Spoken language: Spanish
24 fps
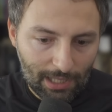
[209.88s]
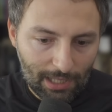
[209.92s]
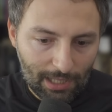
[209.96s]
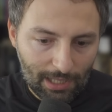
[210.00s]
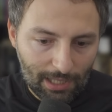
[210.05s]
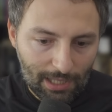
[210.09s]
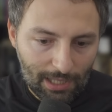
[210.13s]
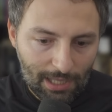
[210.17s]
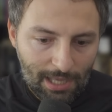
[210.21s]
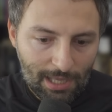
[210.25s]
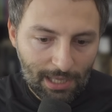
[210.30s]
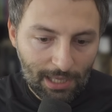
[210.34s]

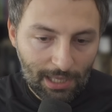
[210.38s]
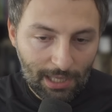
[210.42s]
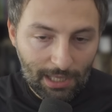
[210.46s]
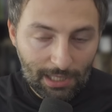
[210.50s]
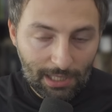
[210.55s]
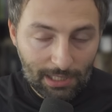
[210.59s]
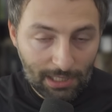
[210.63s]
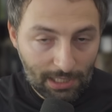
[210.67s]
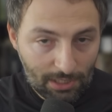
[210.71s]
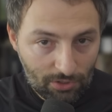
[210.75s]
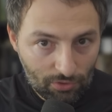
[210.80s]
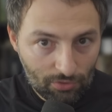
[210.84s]
y que,
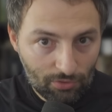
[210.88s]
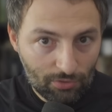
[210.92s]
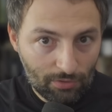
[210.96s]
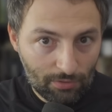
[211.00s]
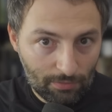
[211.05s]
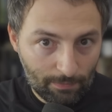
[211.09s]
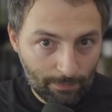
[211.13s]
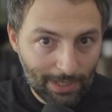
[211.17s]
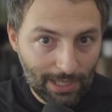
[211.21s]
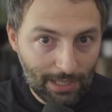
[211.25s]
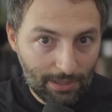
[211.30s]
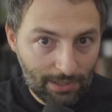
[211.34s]
y
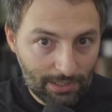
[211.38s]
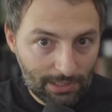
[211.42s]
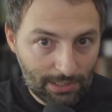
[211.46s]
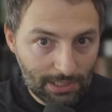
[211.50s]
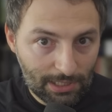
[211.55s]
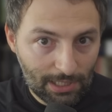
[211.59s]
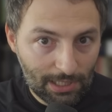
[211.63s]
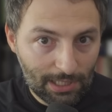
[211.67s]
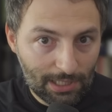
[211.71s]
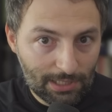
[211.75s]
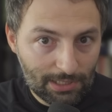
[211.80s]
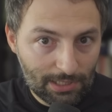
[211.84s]
esto parece
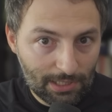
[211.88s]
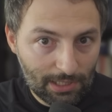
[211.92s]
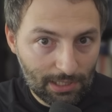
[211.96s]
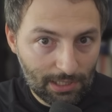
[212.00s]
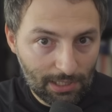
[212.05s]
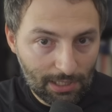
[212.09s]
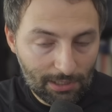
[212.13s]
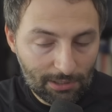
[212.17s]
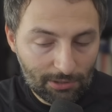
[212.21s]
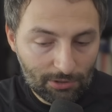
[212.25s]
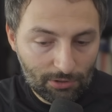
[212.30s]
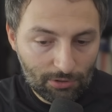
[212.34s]
ser que es
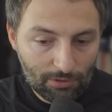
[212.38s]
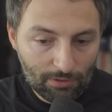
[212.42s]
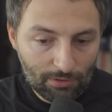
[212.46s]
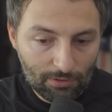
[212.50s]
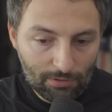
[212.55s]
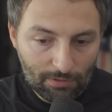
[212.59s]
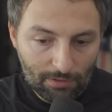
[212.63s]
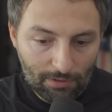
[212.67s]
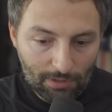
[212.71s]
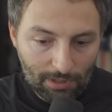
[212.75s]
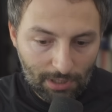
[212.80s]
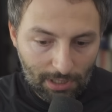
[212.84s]

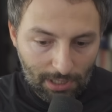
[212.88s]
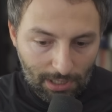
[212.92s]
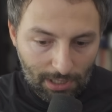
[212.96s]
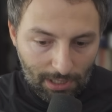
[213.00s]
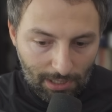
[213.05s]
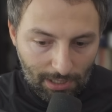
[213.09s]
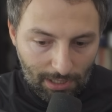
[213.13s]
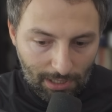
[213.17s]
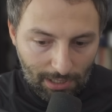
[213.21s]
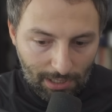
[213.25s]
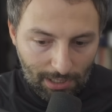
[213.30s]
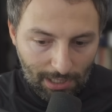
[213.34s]
cierto,
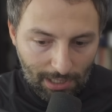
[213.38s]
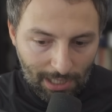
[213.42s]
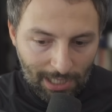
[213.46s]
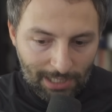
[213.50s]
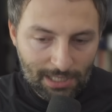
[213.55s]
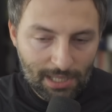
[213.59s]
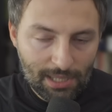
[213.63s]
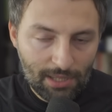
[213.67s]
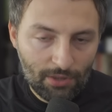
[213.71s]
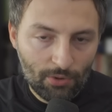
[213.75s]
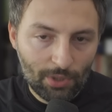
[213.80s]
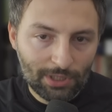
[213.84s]
han
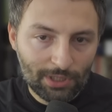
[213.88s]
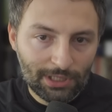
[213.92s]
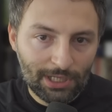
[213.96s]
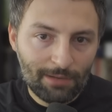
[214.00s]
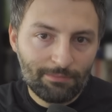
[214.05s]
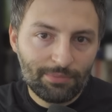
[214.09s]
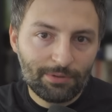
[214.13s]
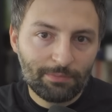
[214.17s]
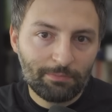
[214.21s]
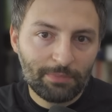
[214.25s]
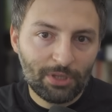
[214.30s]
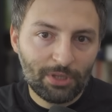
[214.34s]
herido a
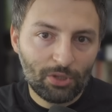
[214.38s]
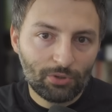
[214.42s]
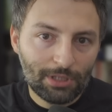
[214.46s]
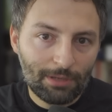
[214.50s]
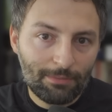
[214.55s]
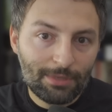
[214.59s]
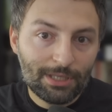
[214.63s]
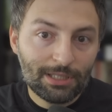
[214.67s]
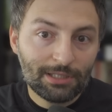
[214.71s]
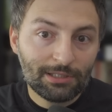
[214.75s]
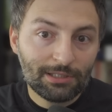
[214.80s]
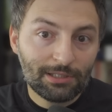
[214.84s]
Trump, pero
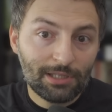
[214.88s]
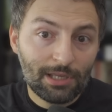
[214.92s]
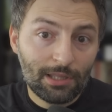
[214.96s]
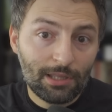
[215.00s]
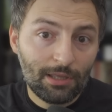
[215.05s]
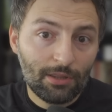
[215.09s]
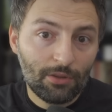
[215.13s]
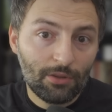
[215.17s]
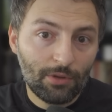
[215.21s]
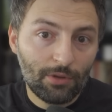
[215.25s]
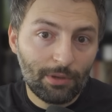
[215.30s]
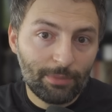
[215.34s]
también han
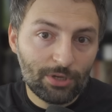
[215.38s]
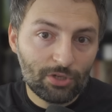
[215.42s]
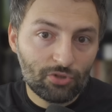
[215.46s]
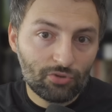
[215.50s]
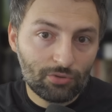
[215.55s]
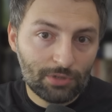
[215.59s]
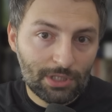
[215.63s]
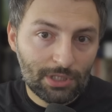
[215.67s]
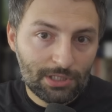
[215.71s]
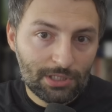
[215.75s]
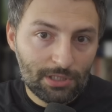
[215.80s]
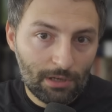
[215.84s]
herido a
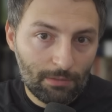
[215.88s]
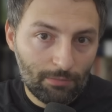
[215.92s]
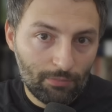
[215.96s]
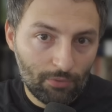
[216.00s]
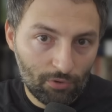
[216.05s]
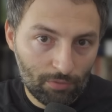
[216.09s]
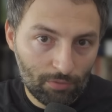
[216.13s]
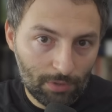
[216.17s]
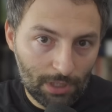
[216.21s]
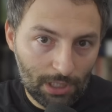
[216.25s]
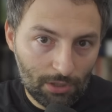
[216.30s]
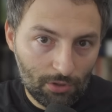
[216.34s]
personas del
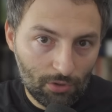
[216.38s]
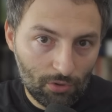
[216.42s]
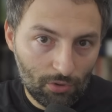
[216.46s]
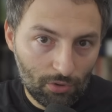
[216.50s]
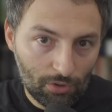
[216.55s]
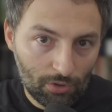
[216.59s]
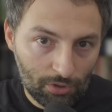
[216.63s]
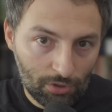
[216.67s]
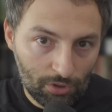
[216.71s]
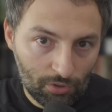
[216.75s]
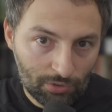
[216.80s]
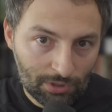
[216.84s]

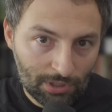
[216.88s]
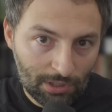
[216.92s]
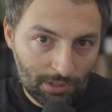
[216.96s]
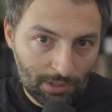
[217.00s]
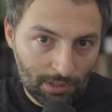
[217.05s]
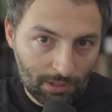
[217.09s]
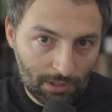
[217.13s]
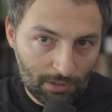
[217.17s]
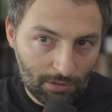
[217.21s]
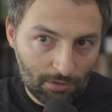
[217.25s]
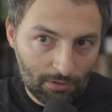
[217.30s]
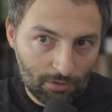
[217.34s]
público, y
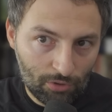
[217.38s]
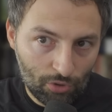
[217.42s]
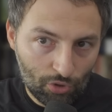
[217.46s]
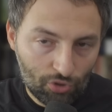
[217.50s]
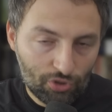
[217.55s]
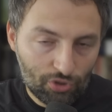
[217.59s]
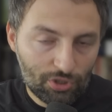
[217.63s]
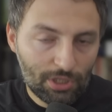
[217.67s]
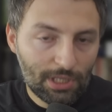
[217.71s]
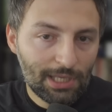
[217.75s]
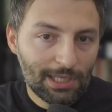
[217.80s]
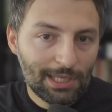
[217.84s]
una,
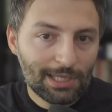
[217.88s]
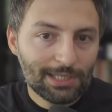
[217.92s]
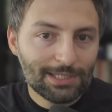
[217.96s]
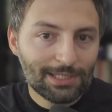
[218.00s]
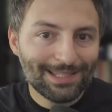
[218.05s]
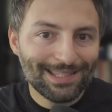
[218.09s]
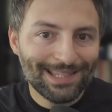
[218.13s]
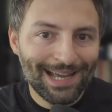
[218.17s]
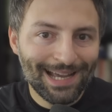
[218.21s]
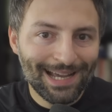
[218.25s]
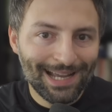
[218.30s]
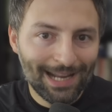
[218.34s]
dos de ellas
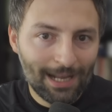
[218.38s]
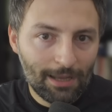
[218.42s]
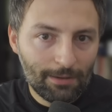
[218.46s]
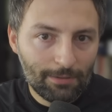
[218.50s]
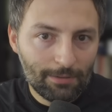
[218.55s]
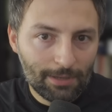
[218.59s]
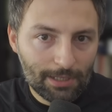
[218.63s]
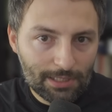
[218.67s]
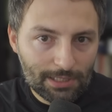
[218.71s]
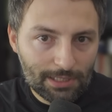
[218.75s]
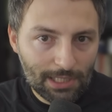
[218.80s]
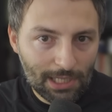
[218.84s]
están
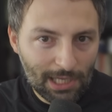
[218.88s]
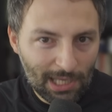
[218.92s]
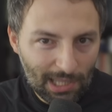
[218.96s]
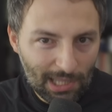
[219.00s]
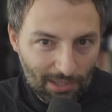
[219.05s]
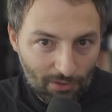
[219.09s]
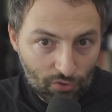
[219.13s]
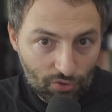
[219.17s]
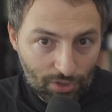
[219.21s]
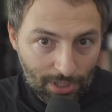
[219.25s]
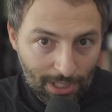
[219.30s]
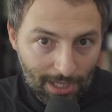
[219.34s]
graves,
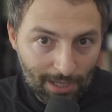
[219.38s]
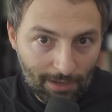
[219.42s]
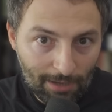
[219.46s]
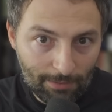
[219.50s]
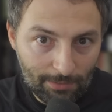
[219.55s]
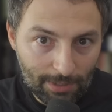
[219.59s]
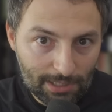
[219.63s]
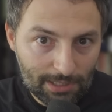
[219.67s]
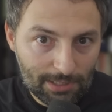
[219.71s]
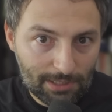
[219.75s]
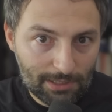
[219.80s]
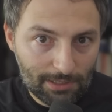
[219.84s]
heridos
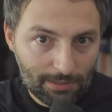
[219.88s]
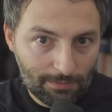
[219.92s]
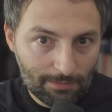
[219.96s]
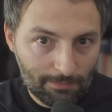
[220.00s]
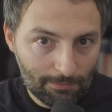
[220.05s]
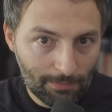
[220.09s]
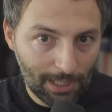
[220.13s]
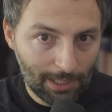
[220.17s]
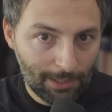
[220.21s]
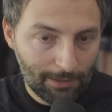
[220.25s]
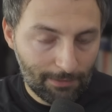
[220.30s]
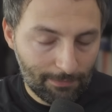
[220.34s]
graves,
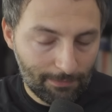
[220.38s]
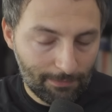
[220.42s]
¿vale?